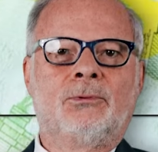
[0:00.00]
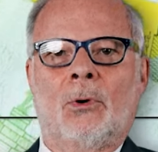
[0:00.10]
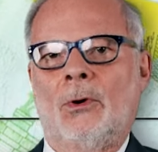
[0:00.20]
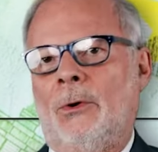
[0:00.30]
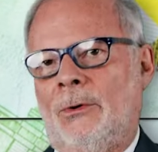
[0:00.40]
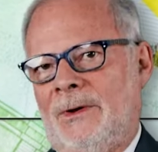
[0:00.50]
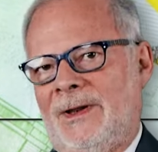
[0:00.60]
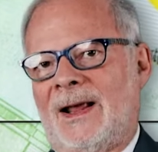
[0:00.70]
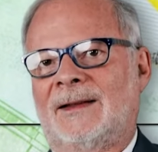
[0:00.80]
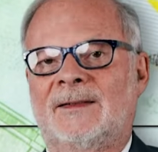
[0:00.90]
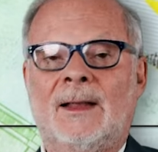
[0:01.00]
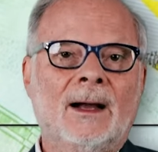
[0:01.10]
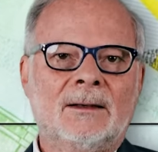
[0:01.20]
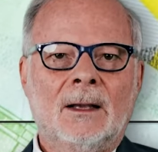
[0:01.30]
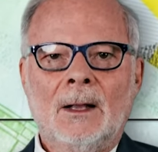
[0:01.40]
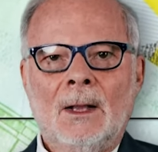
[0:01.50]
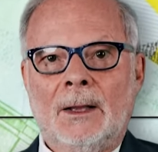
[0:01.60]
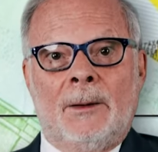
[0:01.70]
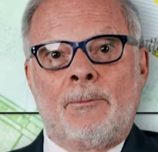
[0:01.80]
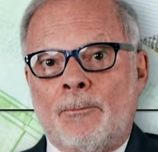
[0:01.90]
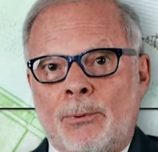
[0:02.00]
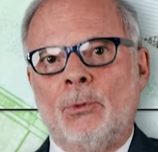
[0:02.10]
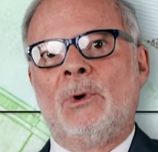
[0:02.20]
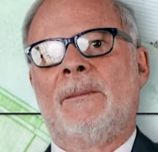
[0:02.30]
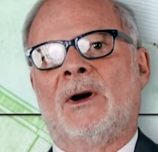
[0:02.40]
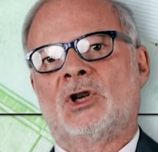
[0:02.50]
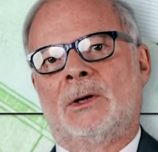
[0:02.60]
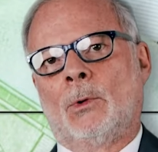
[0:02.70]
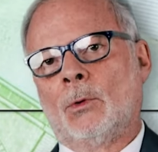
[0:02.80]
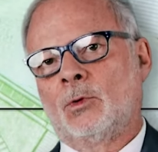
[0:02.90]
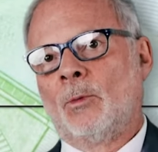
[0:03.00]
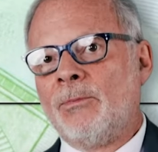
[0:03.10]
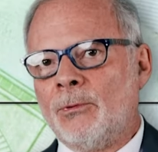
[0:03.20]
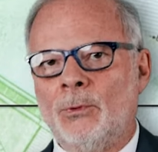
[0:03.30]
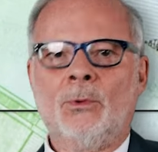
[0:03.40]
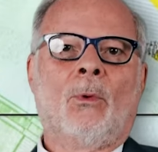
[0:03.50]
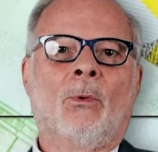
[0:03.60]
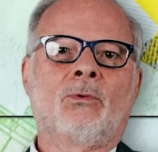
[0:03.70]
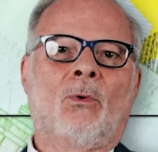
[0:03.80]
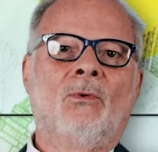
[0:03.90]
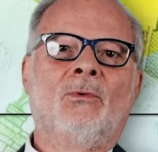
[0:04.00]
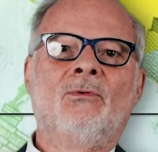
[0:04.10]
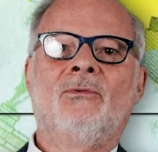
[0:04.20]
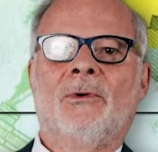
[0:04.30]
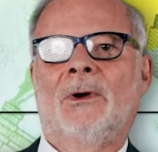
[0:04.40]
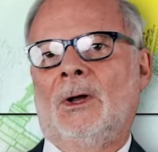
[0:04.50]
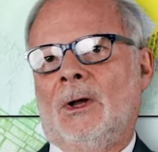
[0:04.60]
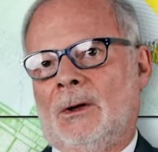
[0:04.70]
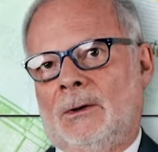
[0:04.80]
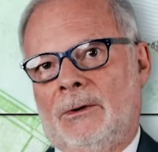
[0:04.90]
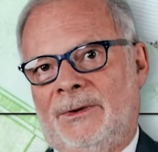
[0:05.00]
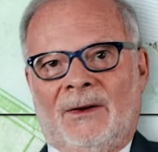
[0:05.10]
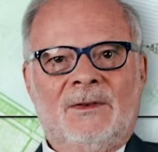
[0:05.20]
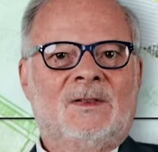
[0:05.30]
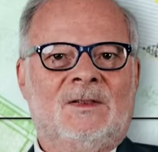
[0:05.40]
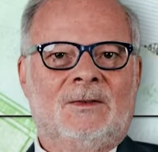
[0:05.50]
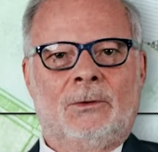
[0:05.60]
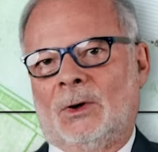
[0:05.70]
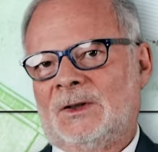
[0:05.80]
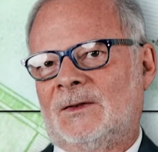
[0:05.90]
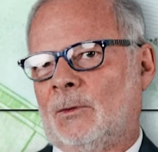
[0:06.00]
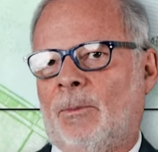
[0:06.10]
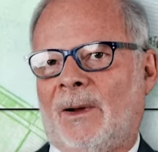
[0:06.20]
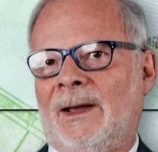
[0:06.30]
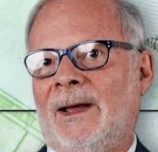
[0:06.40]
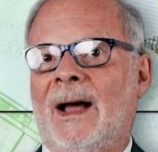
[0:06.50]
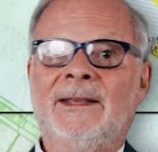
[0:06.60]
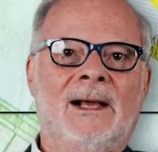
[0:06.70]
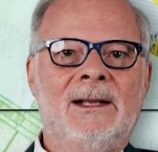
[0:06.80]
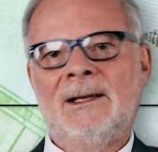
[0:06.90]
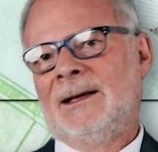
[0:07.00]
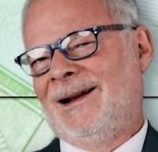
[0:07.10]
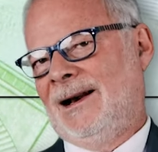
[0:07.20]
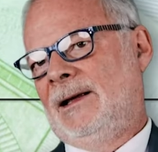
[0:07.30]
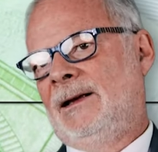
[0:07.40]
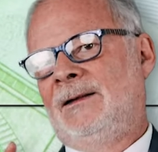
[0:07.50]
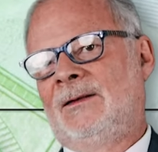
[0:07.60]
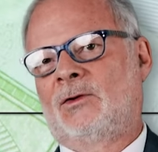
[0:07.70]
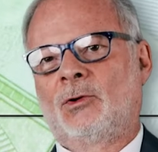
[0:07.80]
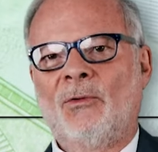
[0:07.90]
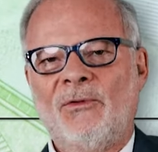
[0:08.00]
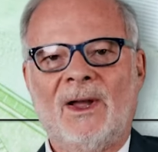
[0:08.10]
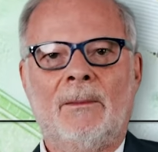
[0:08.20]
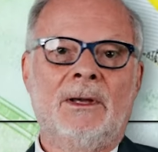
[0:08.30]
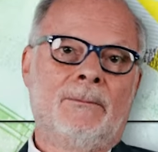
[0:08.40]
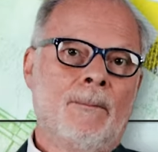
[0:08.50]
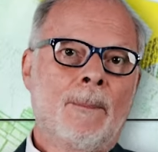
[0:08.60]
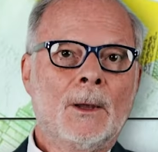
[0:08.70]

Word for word: pour le Nasdaq. Et plus les marchés montent, plus on trouve euh, d'investisseurs qui sont prêts à y aller les yeux fermés.